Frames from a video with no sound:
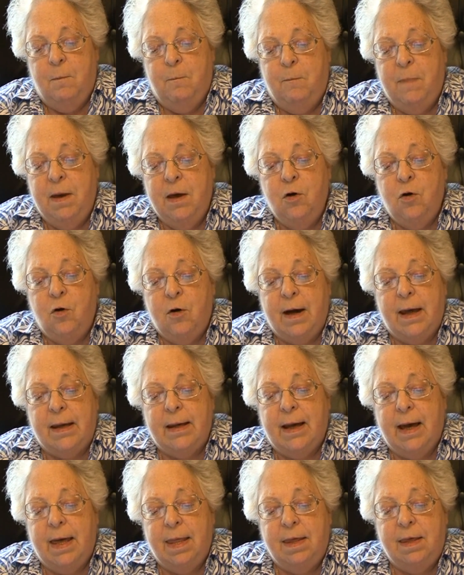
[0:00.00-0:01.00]
Vengo
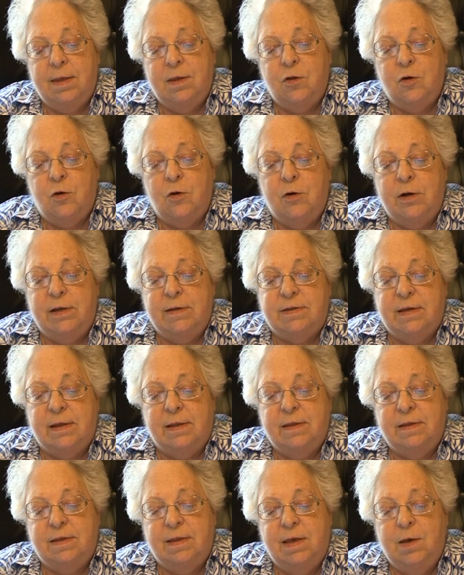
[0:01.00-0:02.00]
cargada de dolores
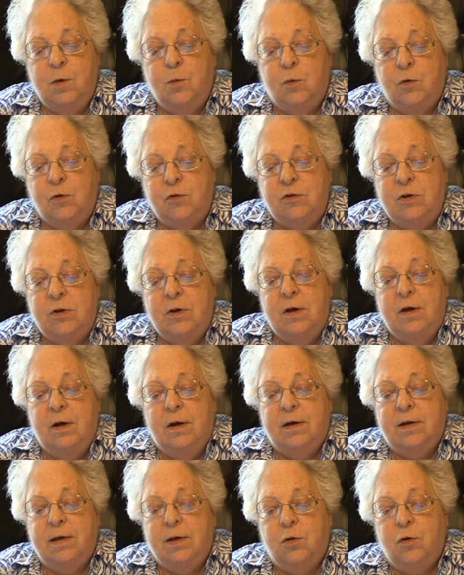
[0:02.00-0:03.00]
antiguos,
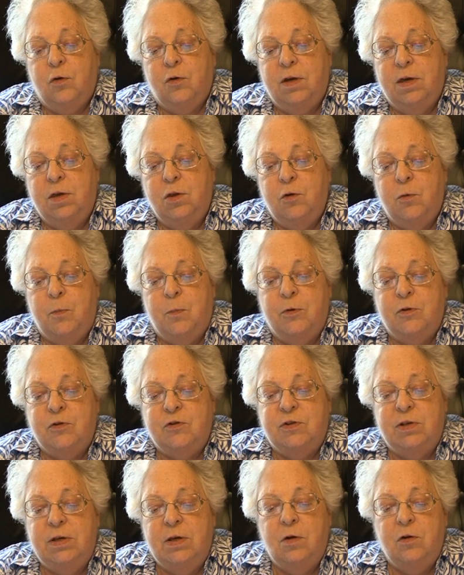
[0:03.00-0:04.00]
recogidos por
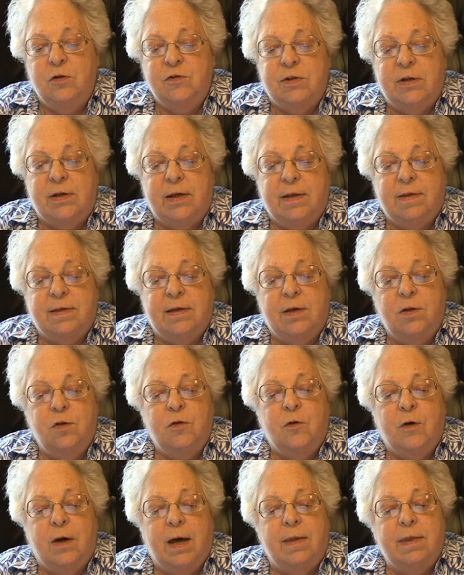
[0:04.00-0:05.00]
siglos
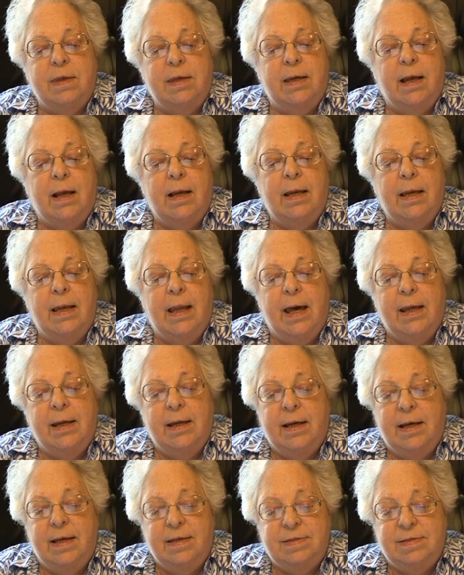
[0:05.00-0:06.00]
arrastrando cadenas
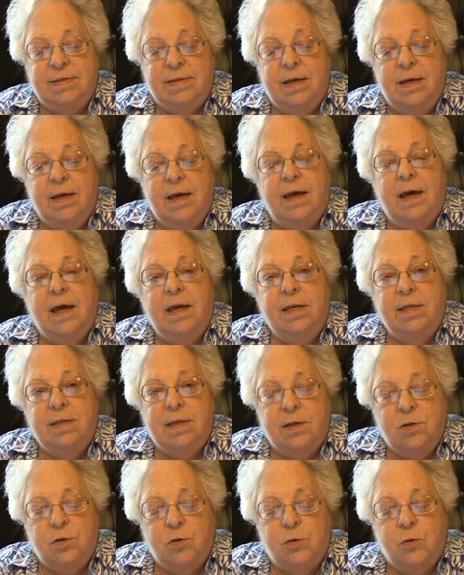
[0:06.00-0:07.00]
largas e
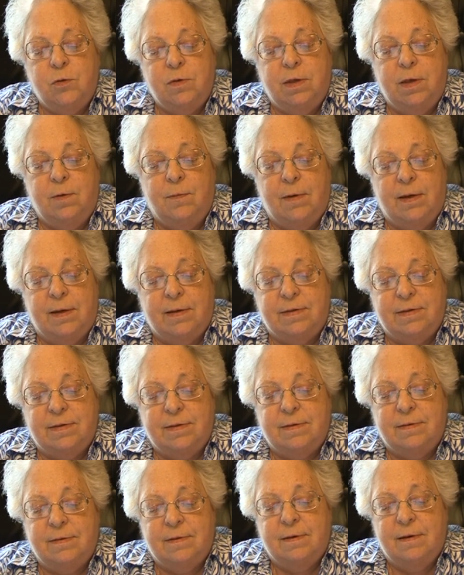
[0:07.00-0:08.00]
indestructibles.